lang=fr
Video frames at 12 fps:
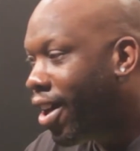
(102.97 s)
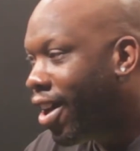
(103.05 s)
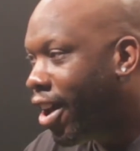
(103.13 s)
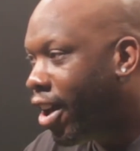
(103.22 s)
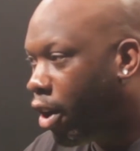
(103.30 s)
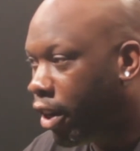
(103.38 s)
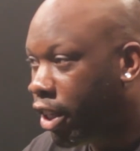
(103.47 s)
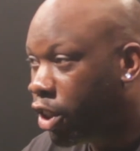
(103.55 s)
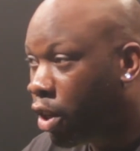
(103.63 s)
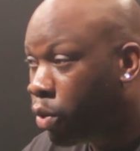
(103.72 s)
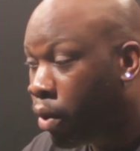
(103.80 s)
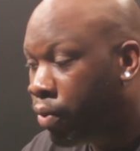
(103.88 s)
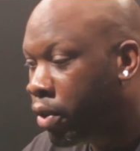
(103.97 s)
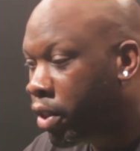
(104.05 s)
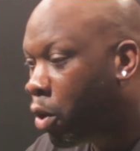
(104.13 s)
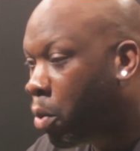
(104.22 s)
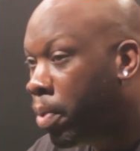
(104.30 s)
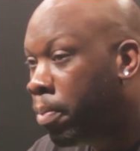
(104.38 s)
alors les gens doivent venir au
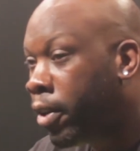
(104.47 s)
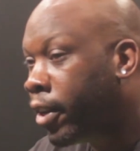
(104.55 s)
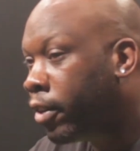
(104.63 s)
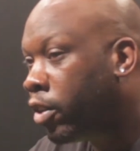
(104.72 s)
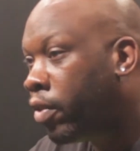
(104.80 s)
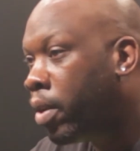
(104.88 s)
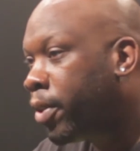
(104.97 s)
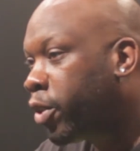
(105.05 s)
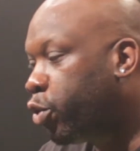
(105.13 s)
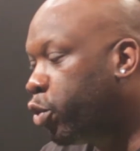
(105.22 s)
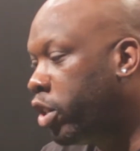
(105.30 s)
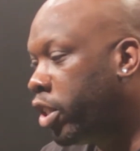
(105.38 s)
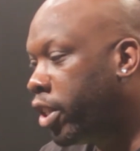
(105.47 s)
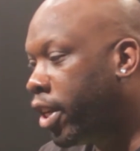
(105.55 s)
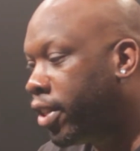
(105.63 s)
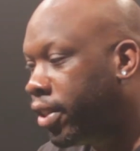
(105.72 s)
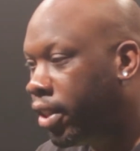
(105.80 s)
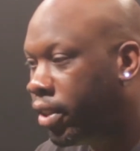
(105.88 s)
PB 420 parce que déjà
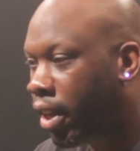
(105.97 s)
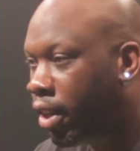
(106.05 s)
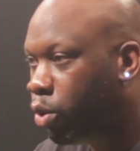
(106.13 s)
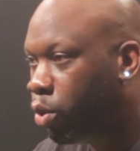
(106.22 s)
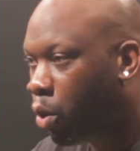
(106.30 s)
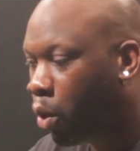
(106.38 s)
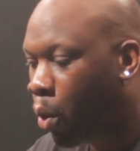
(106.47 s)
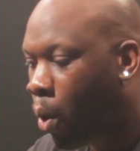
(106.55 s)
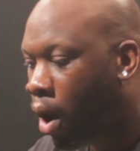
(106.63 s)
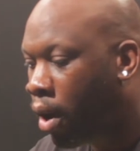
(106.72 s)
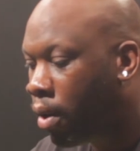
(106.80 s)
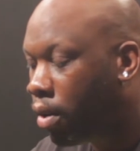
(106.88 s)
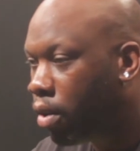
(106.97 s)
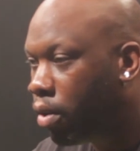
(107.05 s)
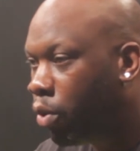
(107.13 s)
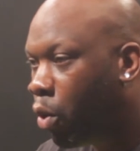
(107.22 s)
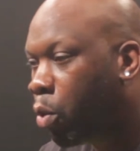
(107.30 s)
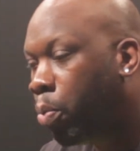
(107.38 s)
c'est un tournoi
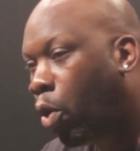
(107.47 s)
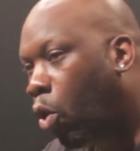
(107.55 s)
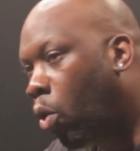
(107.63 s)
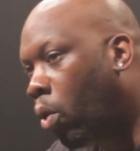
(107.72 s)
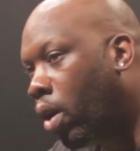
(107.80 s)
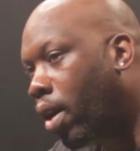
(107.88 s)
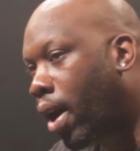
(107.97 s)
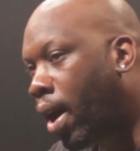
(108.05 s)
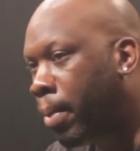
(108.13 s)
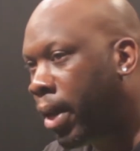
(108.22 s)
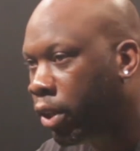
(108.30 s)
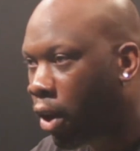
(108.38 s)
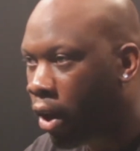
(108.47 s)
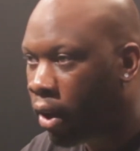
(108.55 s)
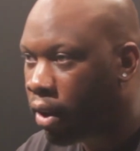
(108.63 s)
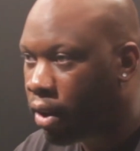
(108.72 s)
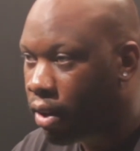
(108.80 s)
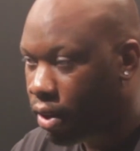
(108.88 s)
donc pro amateur.
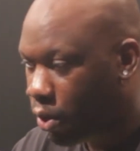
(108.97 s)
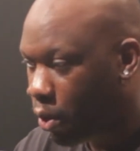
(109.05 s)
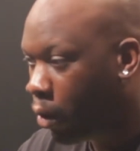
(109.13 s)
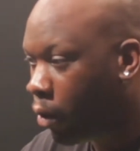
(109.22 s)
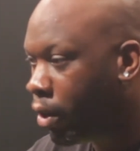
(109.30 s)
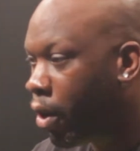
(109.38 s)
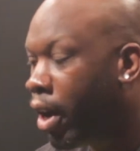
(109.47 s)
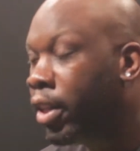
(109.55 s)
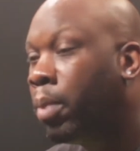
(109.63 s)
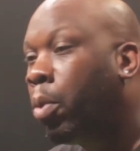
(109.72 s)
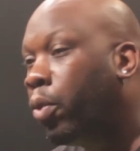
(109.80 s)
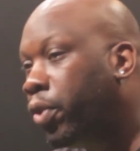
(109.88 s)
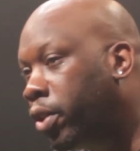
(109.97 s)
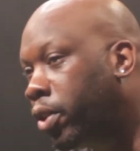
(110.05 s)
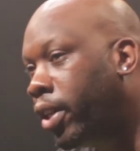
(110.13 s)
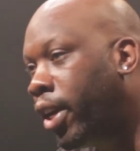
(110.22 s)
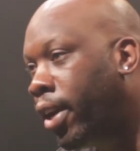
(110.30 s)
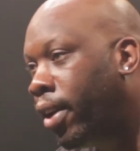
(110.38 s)
Donc il y aura des
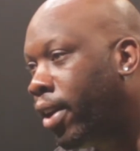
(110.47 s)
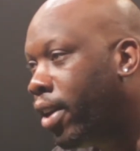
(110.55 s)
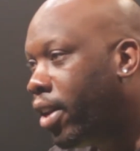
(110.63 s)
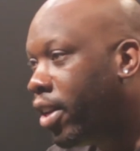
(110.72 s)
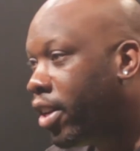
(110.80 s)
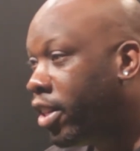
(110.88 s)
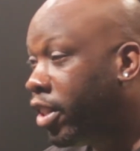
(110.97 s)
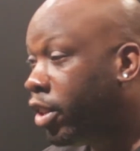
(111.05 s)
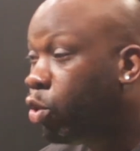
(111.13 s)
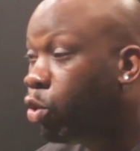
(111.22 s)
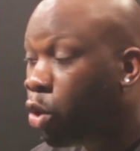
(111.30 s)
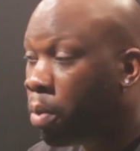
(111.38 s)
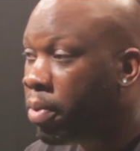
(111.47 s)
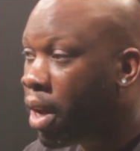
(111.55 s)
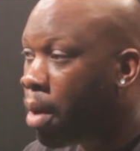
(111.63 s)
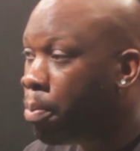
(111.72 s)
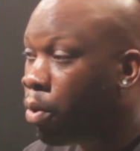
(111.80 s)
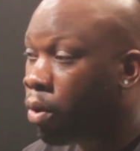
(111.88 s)
professionnels et c'est toujours bien
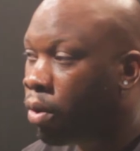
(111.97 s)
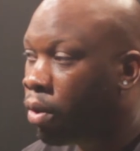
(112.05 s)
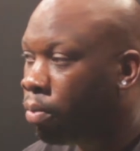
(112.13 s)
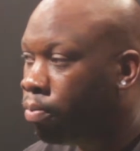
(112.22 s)
pour, euh,